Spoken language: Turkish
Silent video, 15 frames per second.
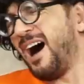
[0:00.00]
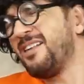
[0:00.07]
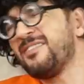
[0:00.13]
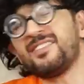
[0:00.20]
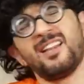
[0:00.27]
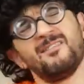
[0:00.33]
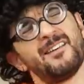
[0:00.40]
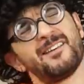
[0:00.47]

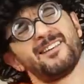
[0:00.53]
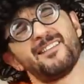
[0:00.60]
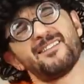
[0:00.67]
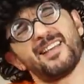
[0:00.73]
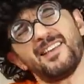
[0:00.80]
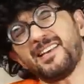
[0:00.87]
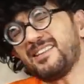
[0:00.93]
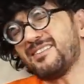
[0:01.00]
Hansel ve
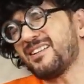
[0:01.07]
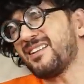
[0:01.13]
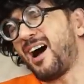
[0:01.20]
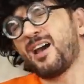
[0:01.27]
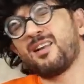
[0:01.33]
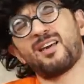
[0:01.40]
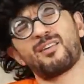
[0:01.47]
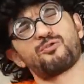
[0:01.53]
Gretel iki tane
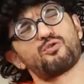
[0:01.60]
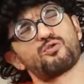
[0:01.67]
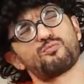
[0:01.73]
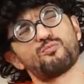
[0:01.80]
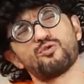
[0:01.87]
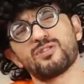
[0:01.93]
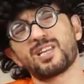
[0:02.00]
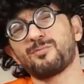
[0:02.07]
haylaz çocuk.
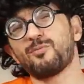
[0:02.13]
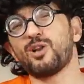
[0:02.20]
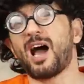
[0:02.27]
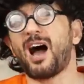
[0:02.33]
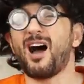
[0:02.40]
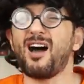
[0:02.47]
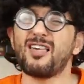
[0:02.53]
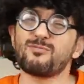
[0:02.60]
Bunları böyle
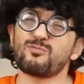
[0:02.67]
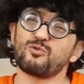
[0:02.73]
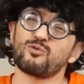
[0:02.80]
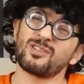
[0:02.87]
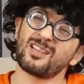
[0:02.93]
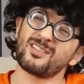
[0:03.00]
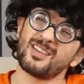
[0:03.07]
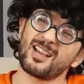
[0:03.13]
ağız
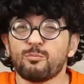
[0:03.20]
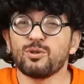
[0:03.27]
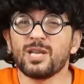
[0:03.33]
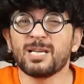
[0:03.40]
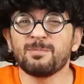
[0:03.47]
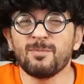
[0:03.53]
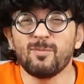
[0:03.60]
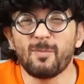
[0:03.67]
burun dalacak.
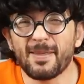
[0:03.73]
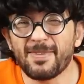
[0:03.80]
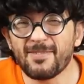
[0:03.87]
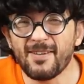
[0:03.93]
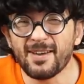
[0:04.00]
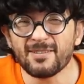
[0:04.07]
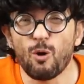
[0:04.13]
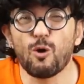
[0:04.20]
Bunların bu babası
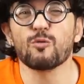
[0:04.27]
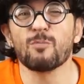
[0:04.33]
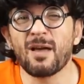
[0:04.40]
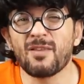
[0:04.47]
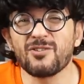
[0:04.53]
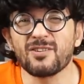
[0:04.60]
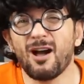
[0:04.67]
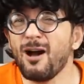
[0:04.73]
var.
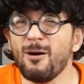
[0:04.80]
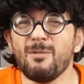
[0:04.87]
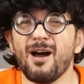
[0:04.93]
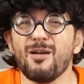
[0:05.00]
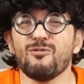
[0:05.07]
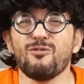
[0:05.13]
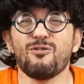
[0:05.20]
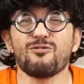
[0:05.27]
Ormancı.
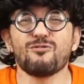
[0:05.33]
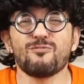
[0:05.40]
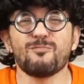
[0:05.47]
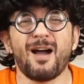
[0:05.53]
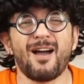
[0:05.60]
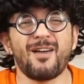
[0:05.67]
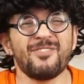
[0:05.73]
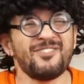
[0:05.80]
Aman
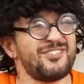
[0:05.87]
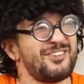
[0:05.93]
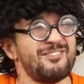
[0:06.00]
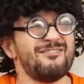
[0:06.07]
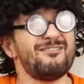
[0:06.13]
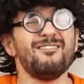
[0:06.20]
ormancı.